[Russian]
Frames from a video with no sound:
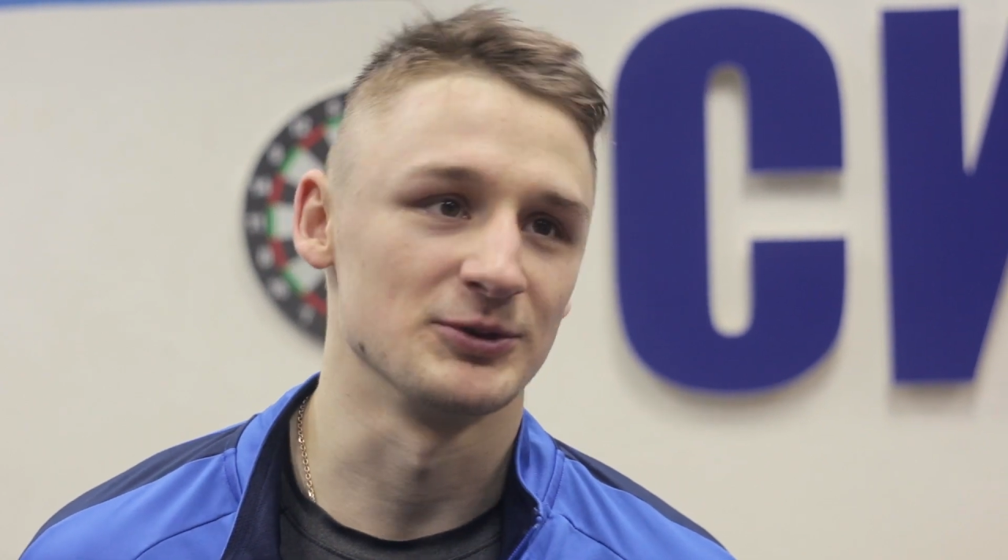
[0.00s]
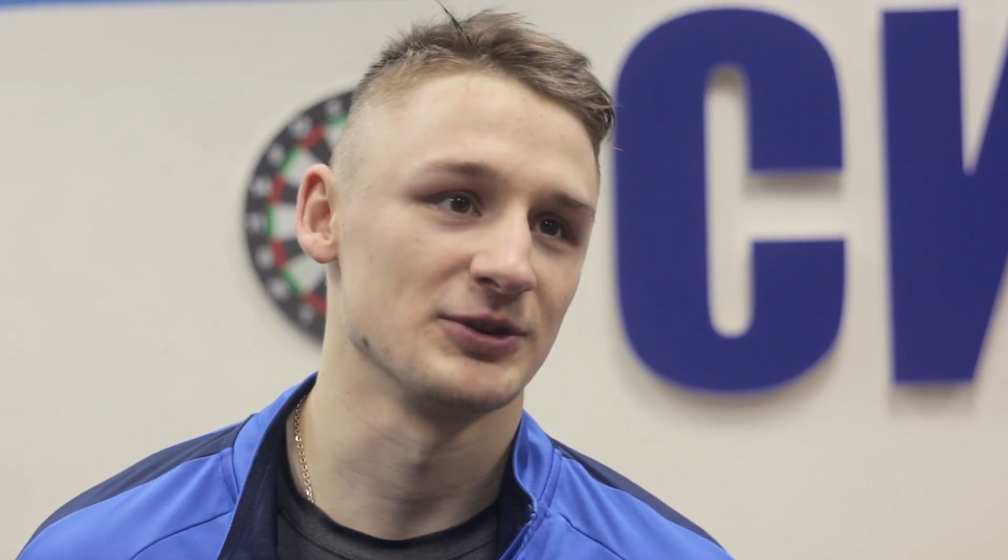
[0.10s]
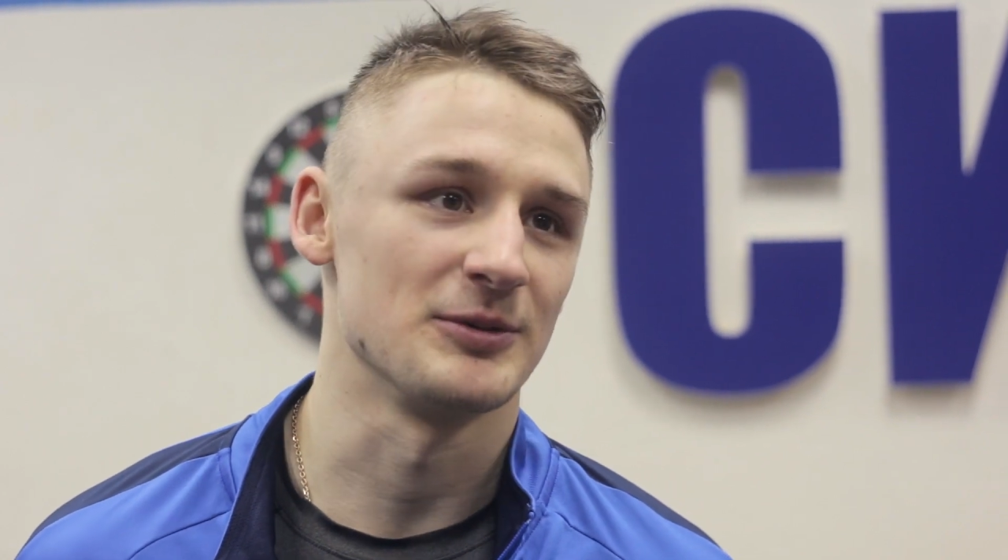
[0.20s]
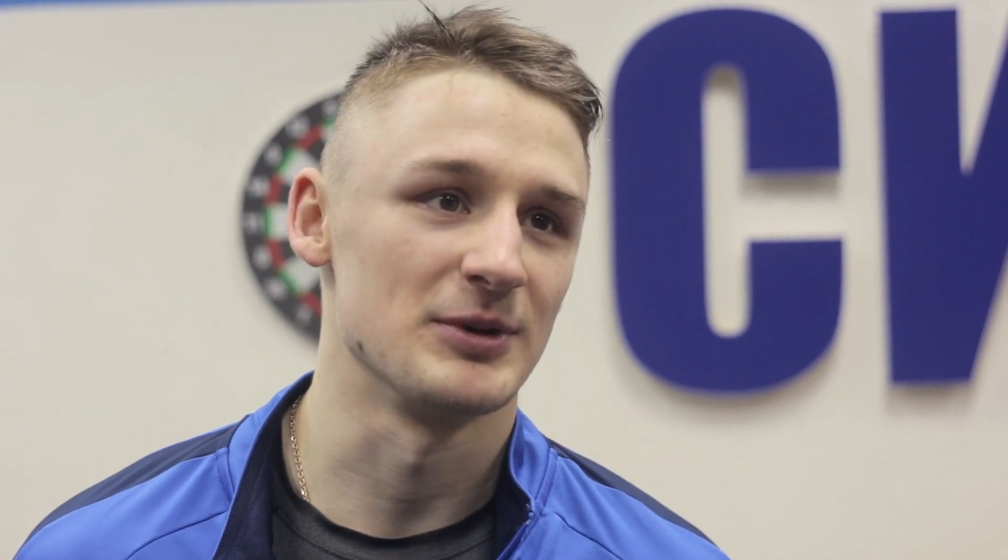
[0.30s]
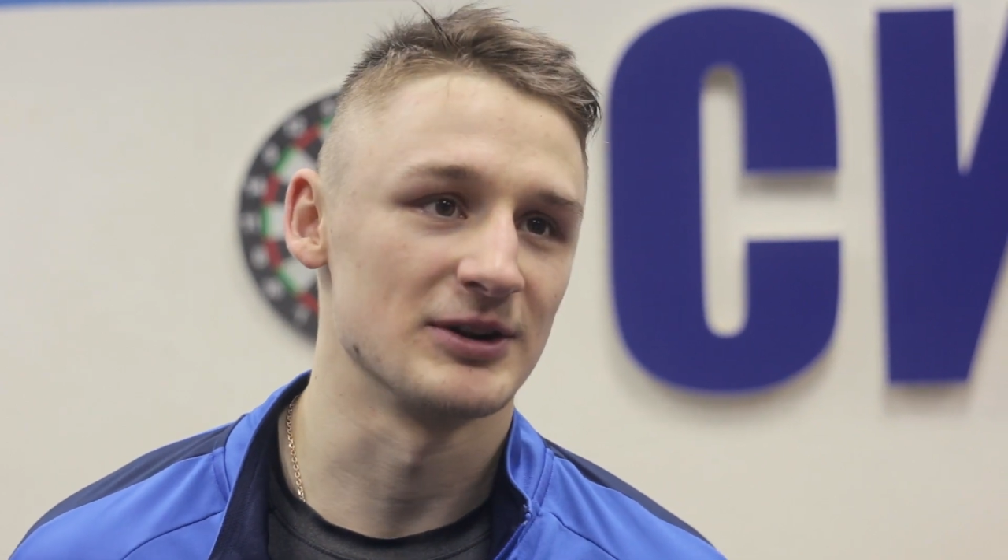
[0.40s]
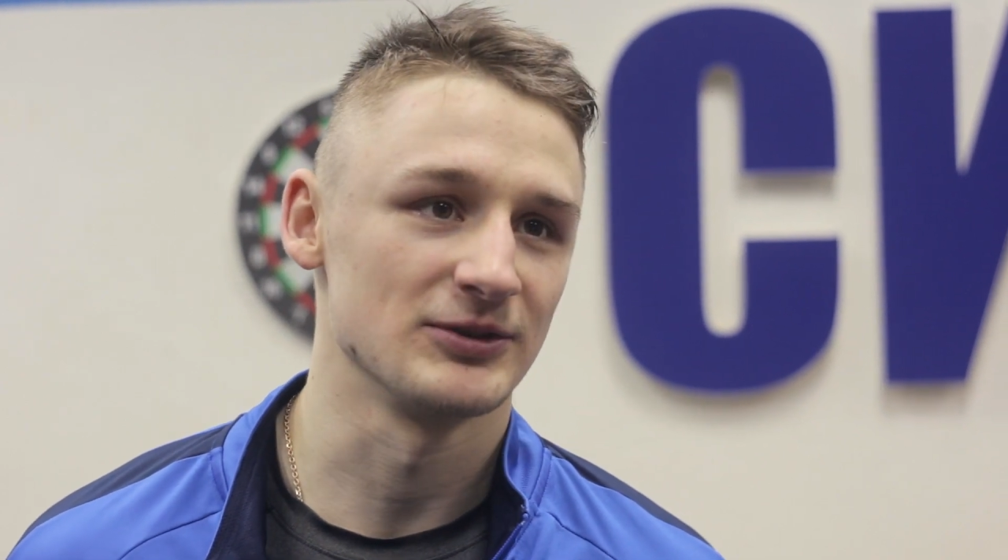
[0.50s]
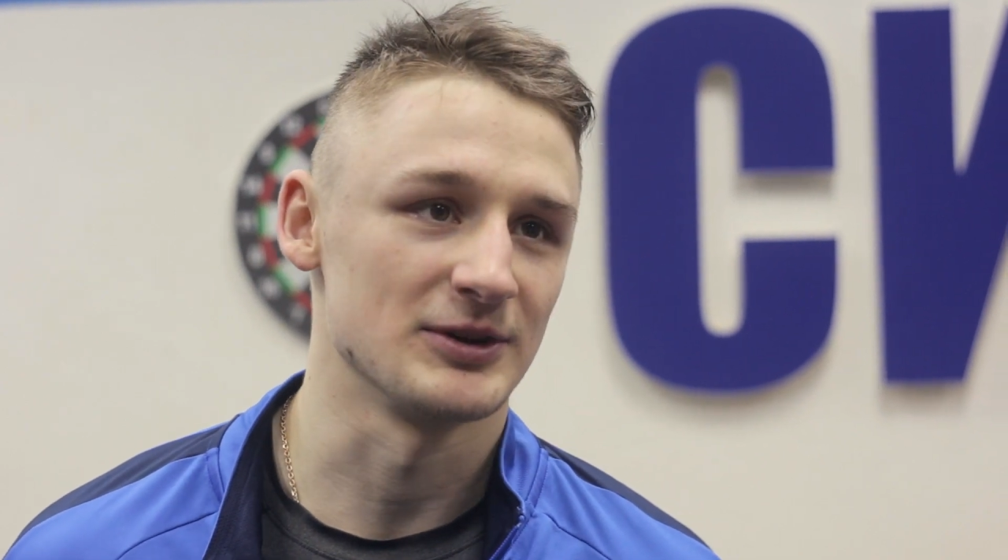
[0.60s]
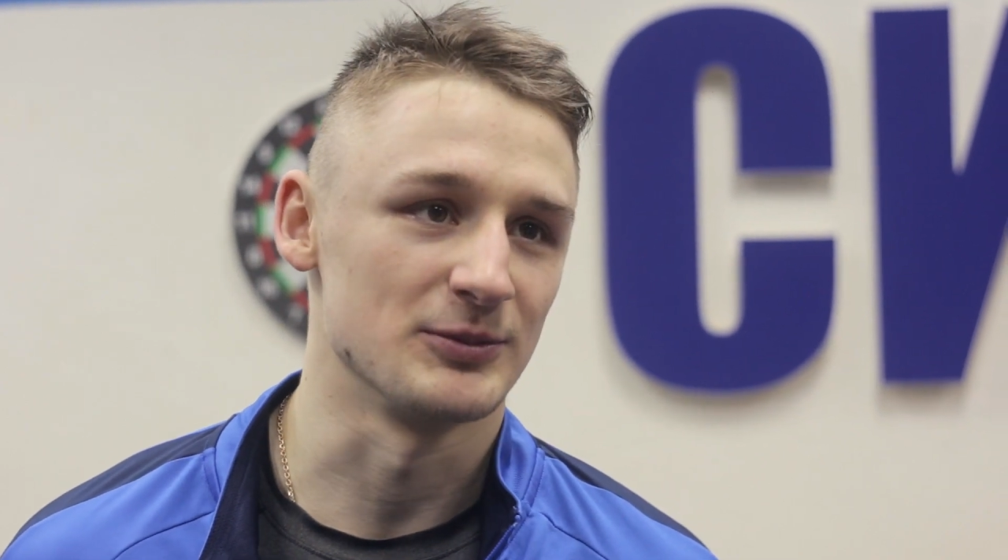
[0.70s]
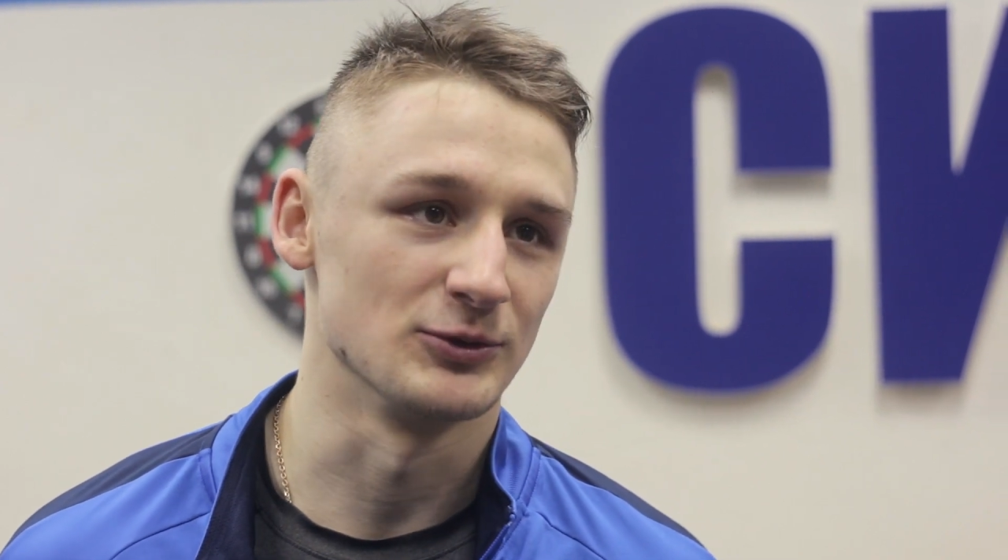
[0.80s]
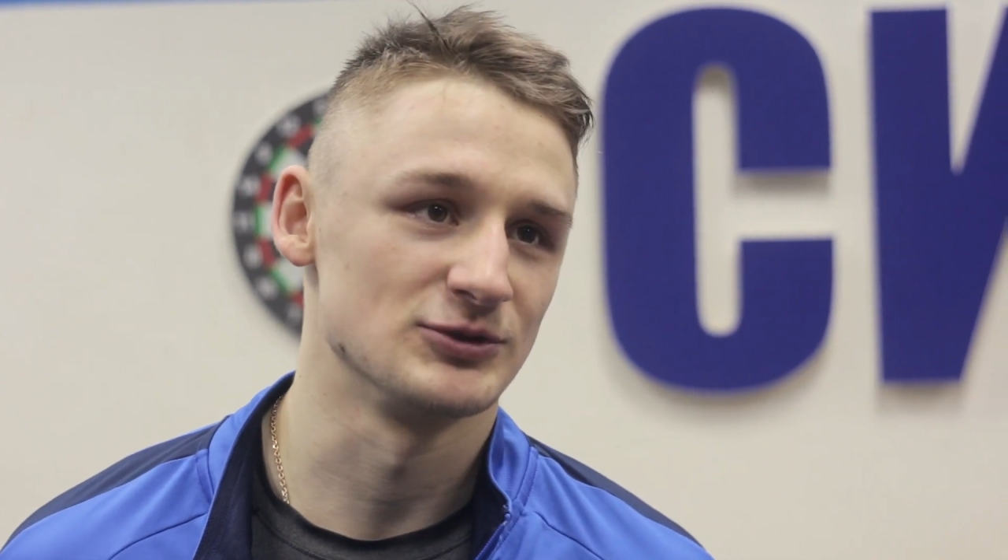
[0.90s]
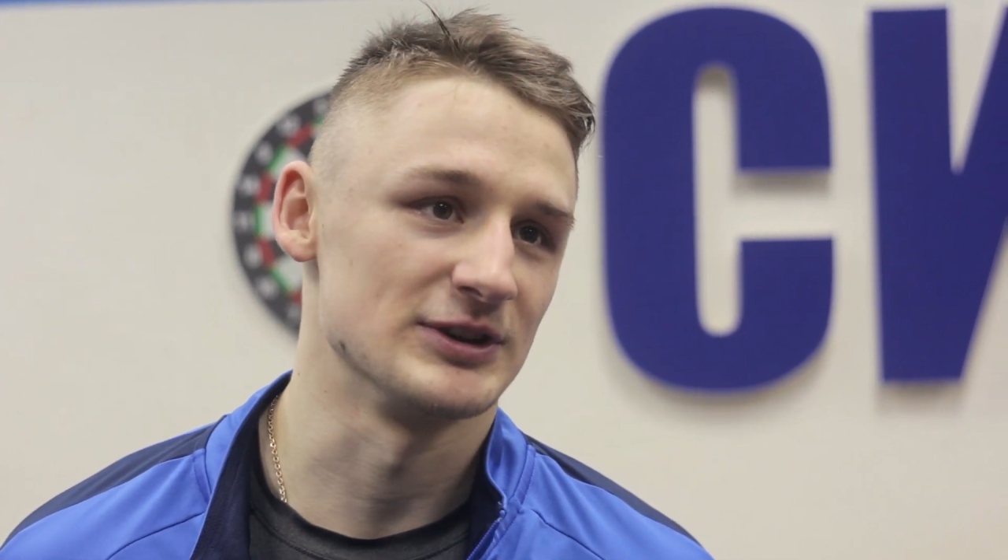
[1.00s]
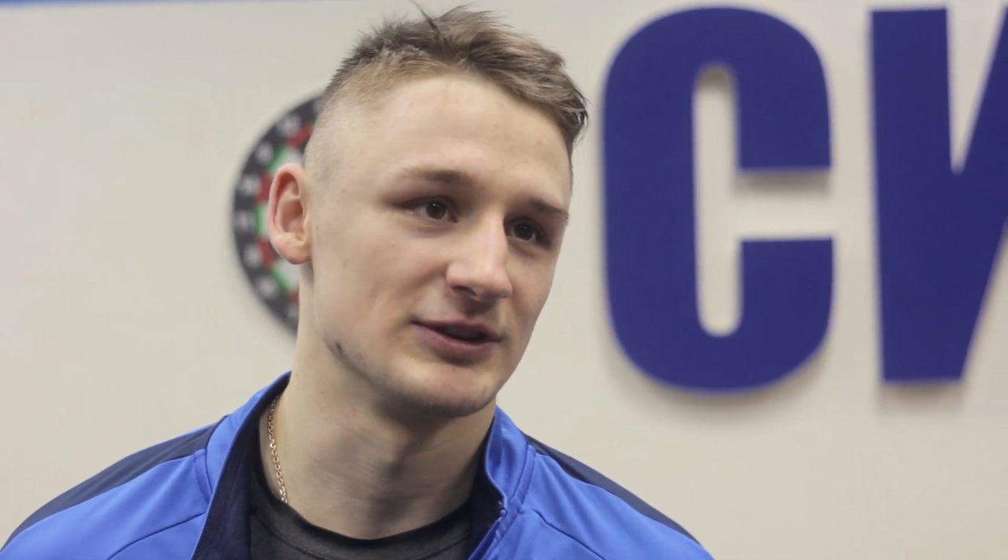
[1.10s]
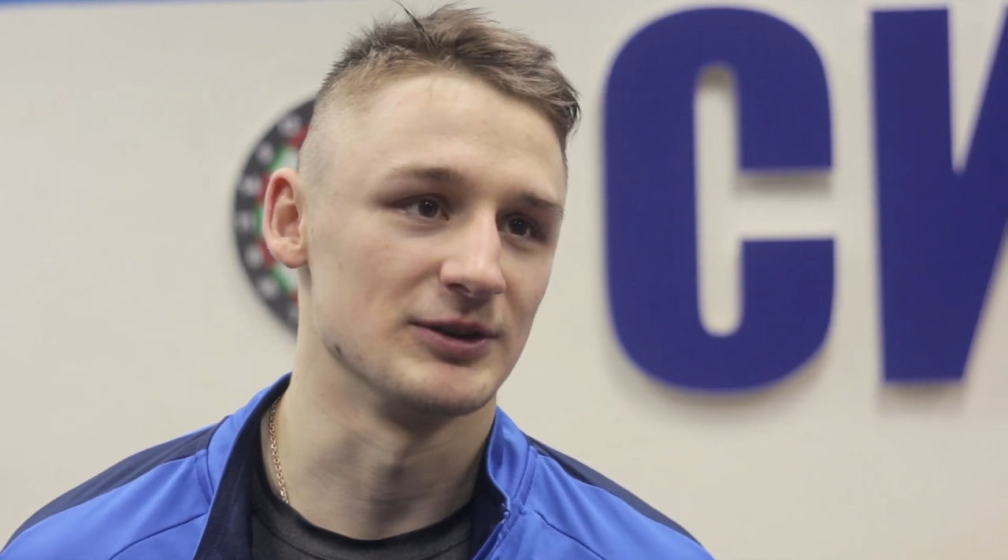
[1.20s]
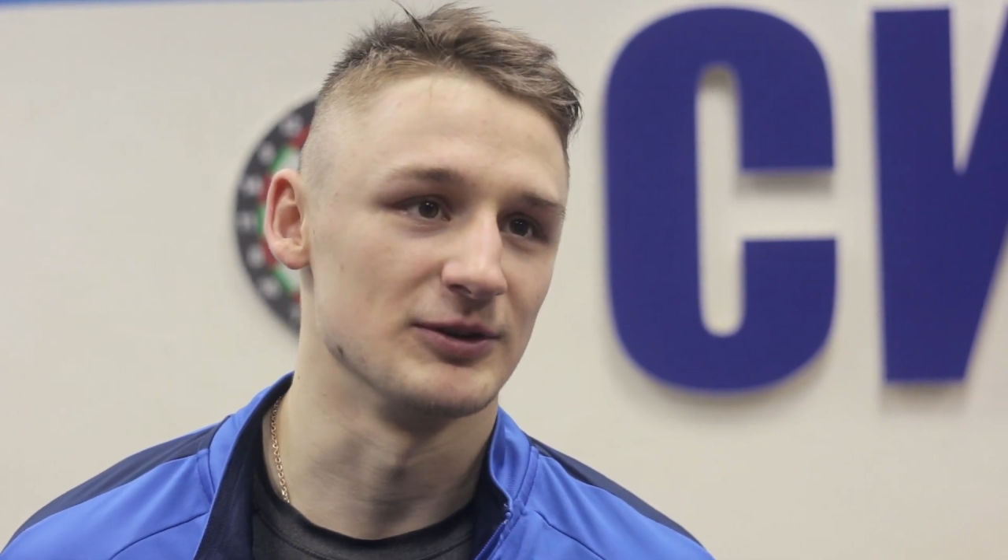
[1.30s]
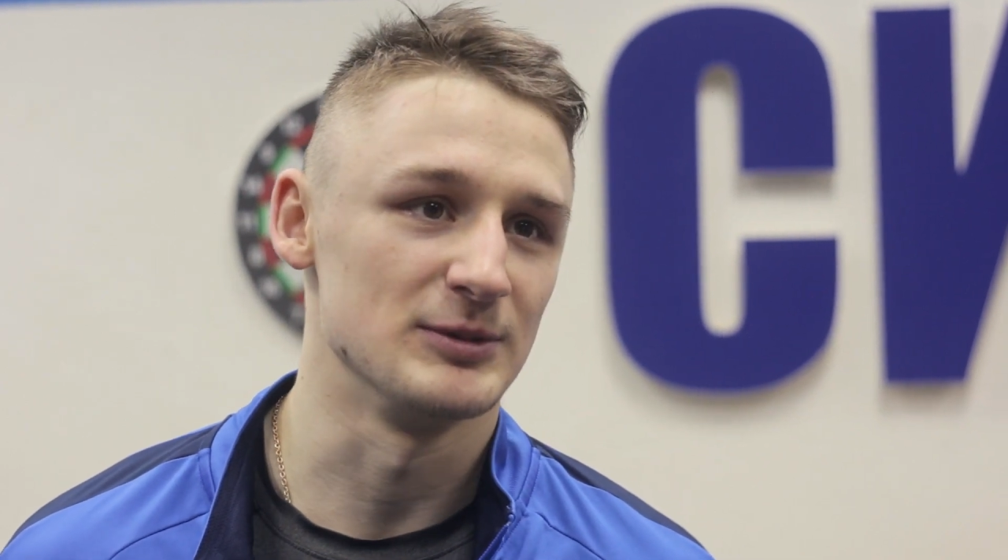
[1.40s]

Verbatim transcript: Он с Хабаровска, получается,